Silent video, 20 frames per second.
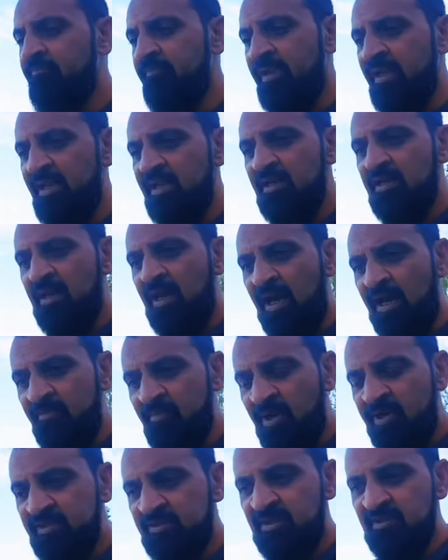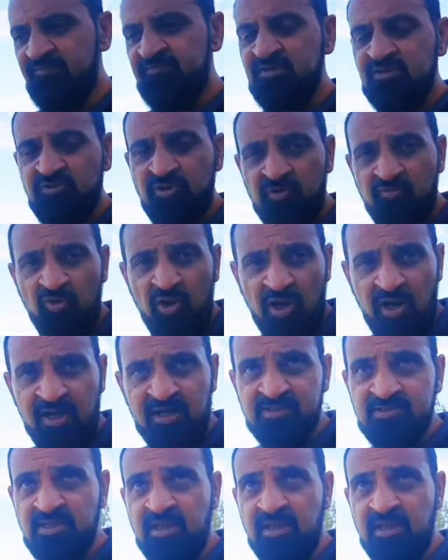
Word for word: मेल आयमा की तरफ से जो है वो आ